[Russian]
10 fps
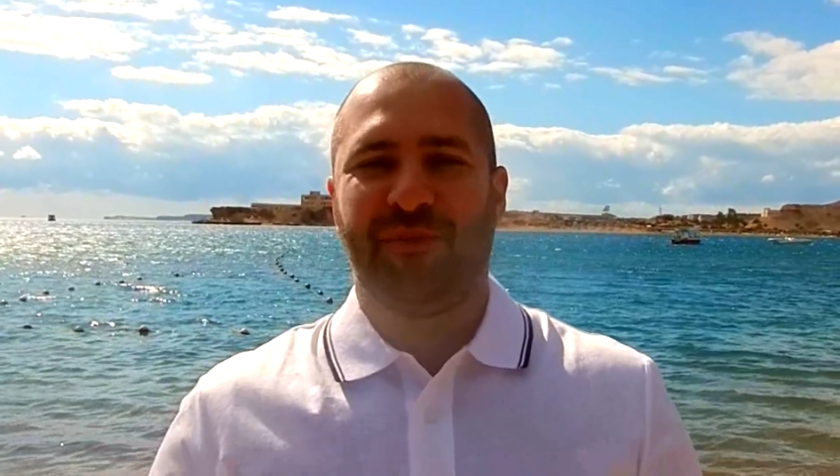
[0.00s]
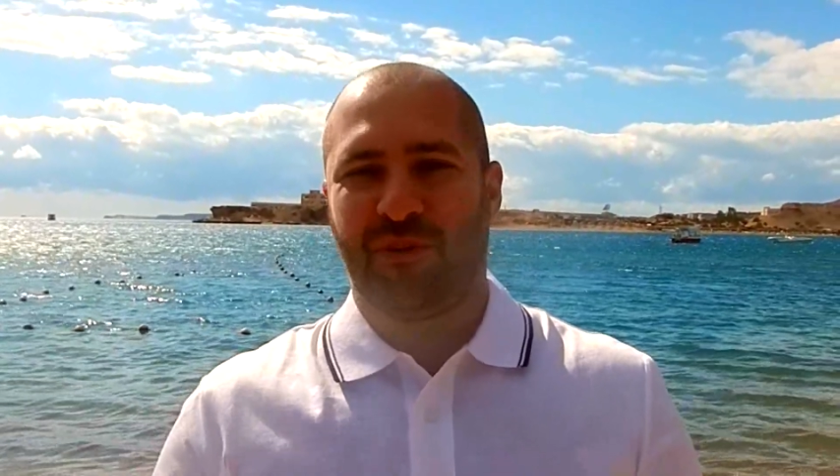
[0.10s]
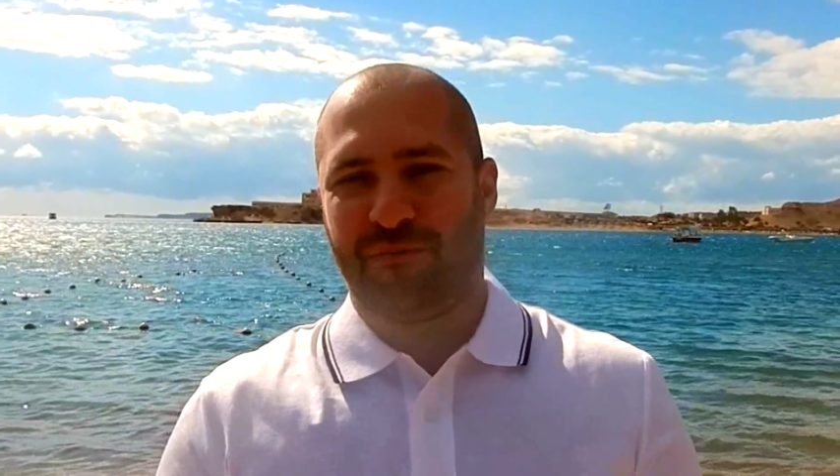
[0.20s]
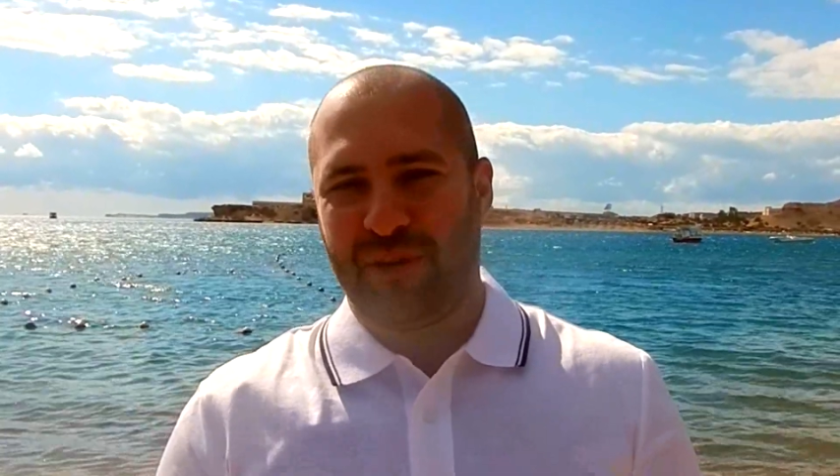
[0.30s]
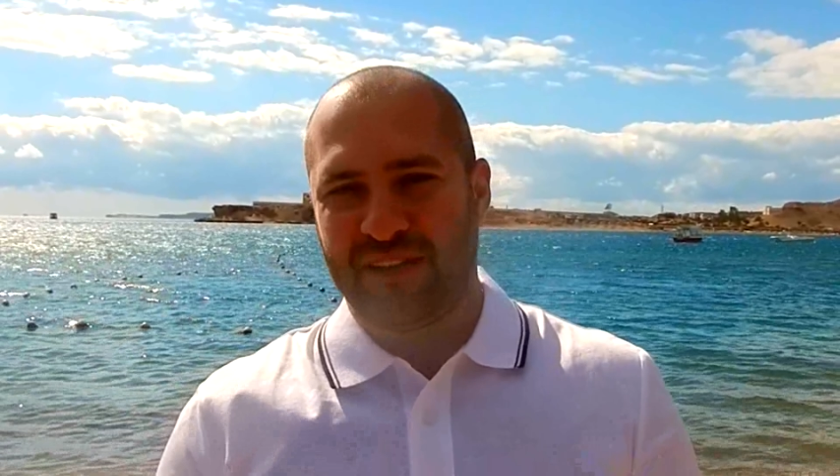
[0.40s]

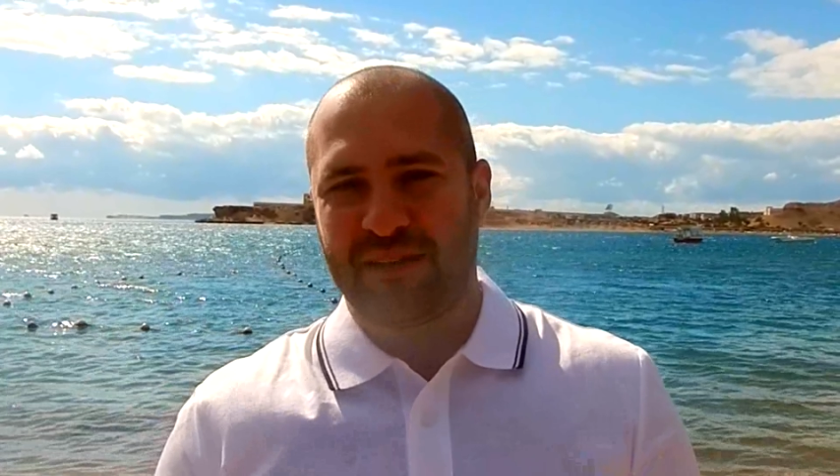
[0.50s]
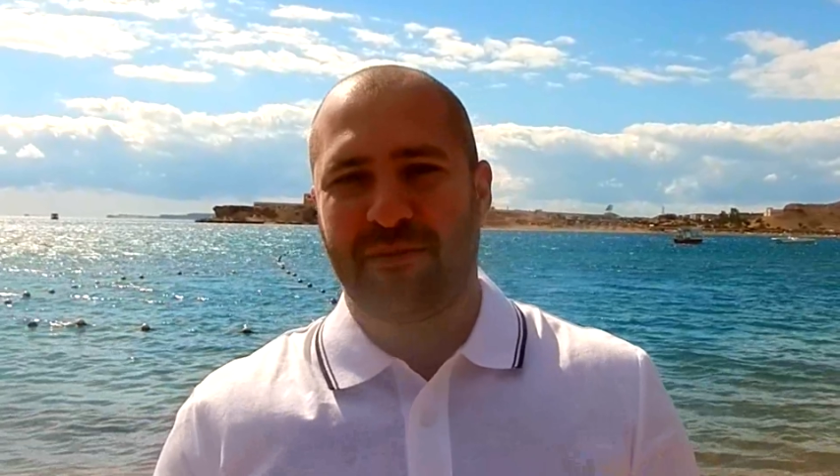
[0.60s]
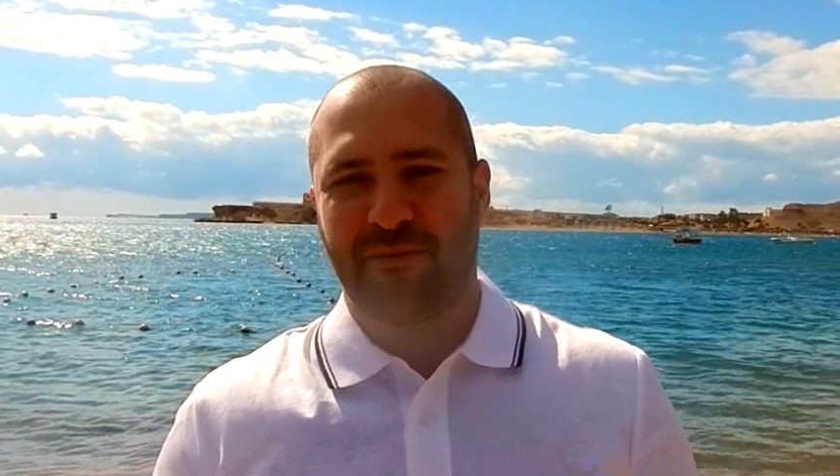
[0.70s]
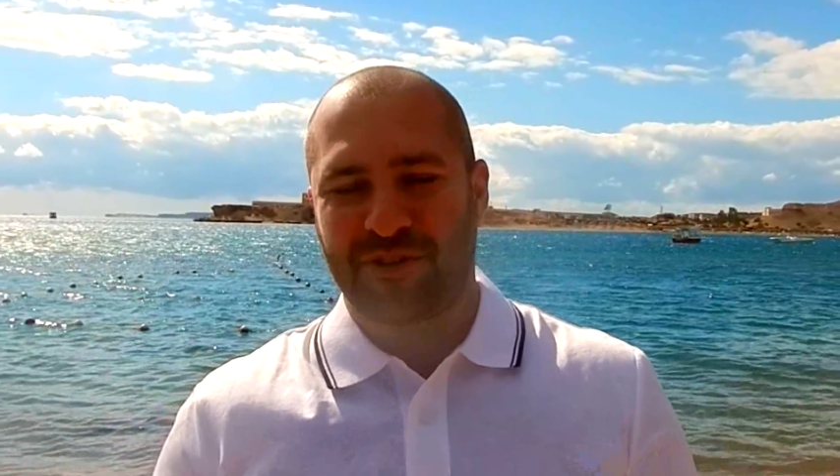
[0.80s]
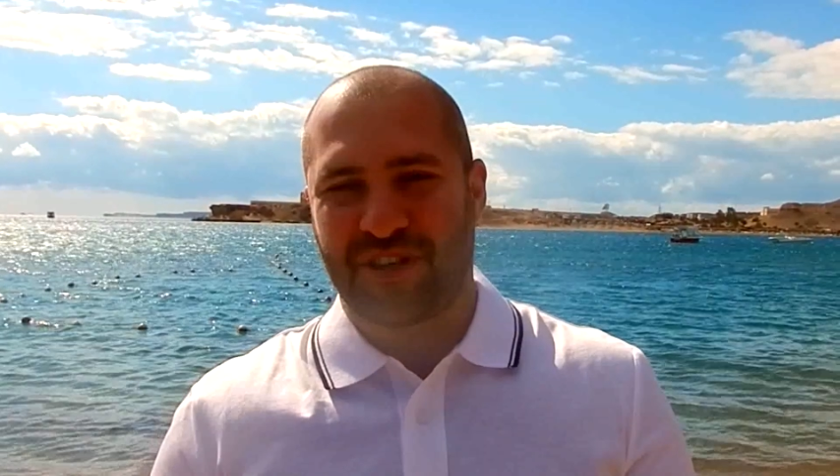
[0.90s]
но в
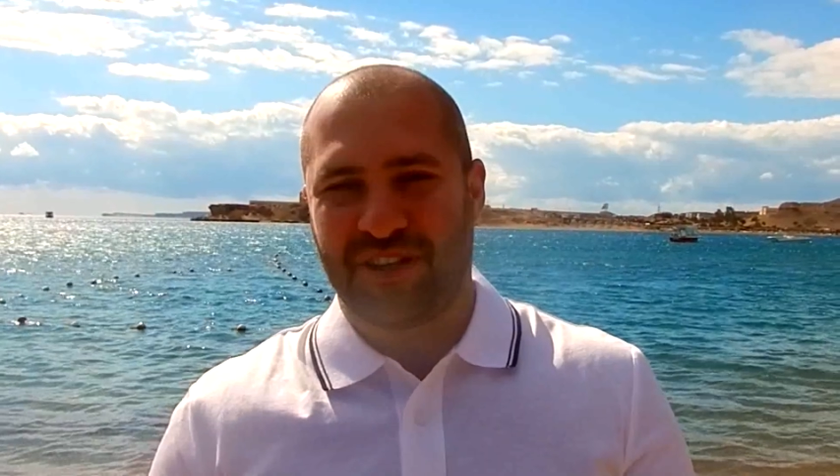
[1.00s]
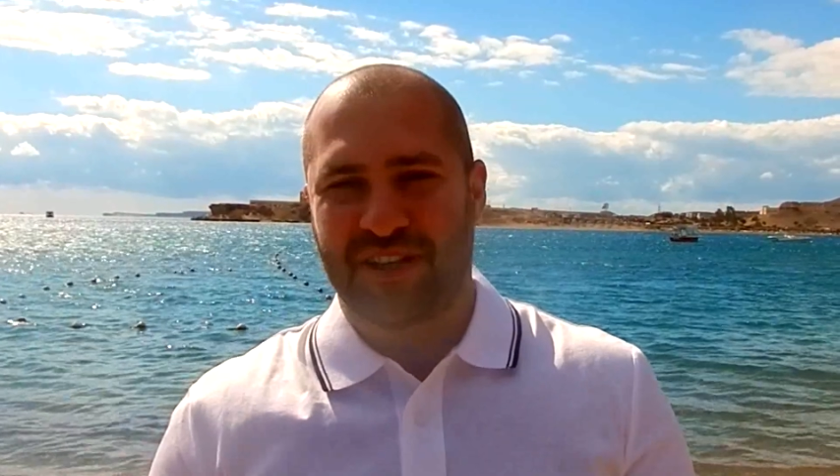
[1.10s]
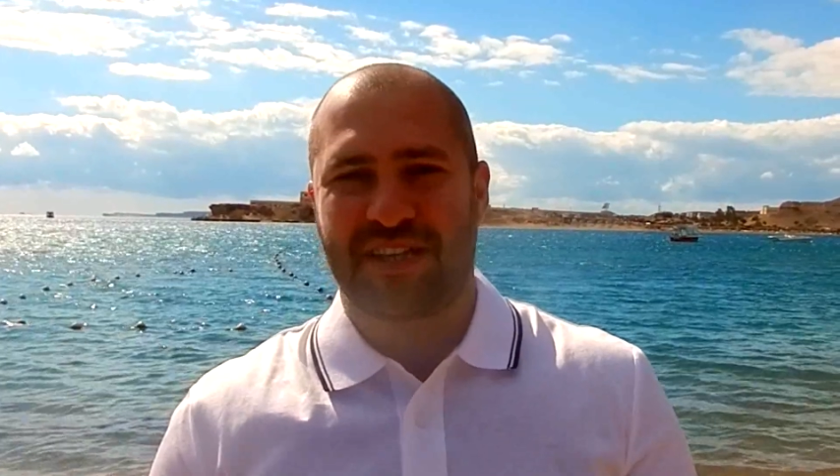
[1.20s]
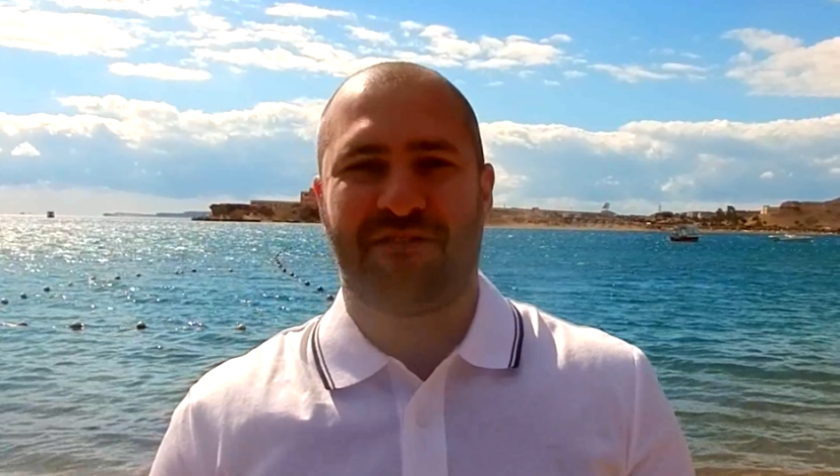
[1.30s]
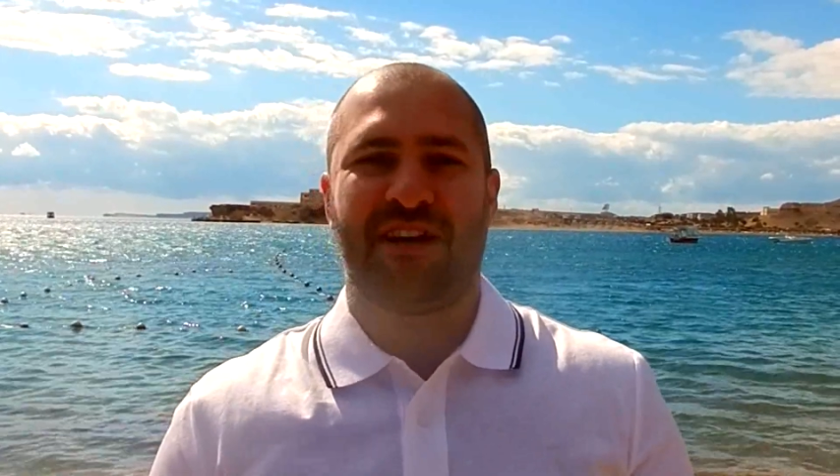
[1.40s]
принципе можно
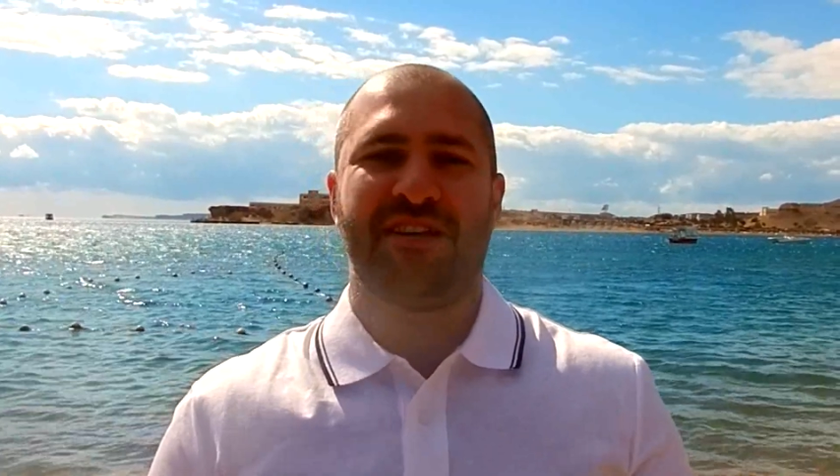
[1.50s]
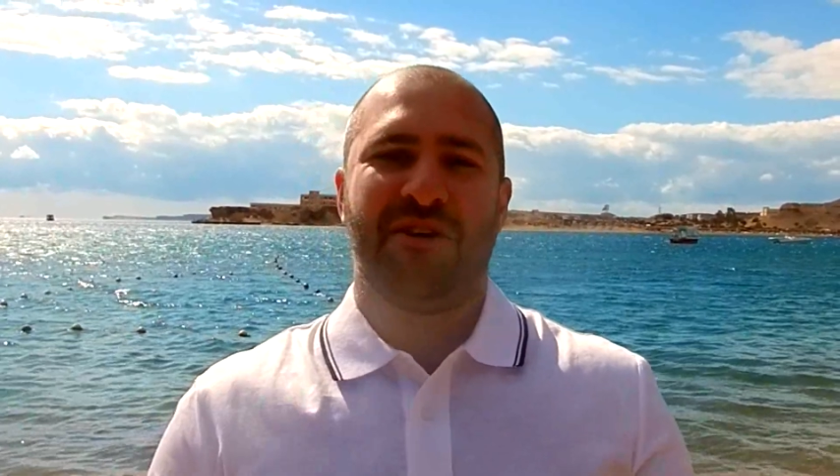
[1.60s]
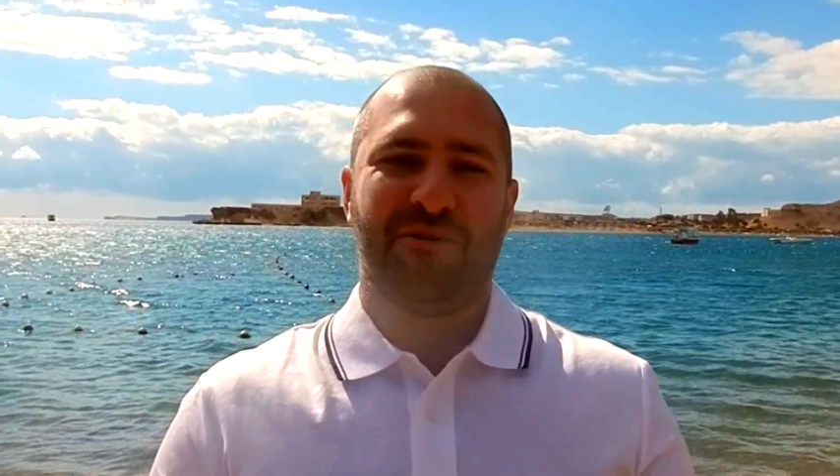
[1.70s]
голосовать,